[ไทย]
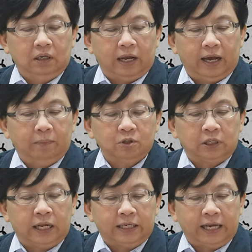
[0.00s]
นะคะเพราะ
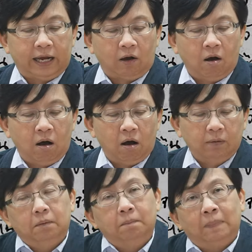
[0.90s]
ฉะนั้นเนี่ยก็
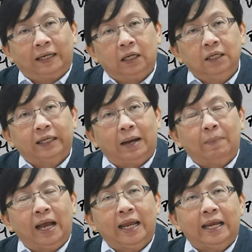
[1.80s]
มันก็เลย
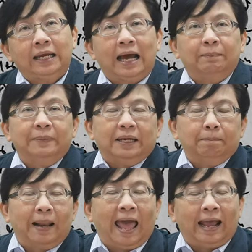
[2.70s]
ทำให้ไอ้การเปลี่ยน
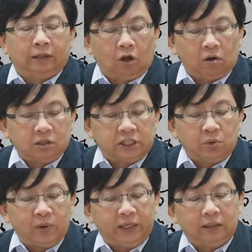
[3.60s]
แปลงต่อ
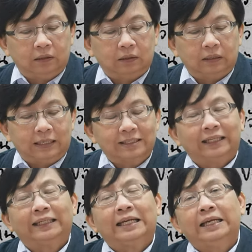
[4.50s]
ชีวิตและ
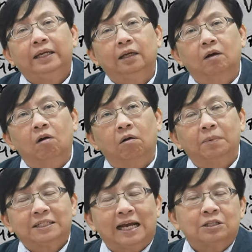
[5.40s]
สิทธิของ
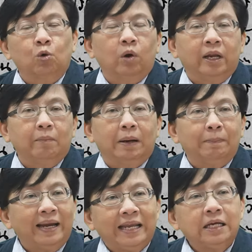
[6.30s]
ประชาชนเนี่ยมัน
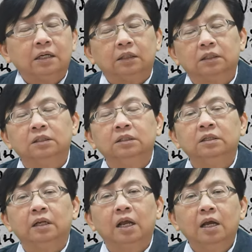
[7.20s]
ไม่ได้เกิดขึ้
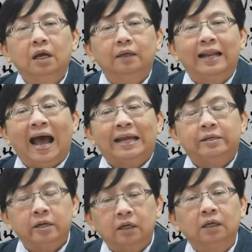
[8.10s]
นได้
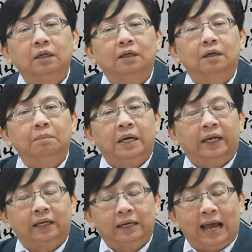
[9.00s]
เยอะเหมือ
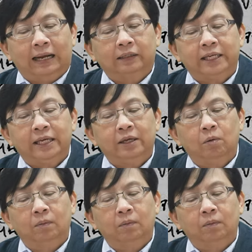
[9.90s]
นดังที่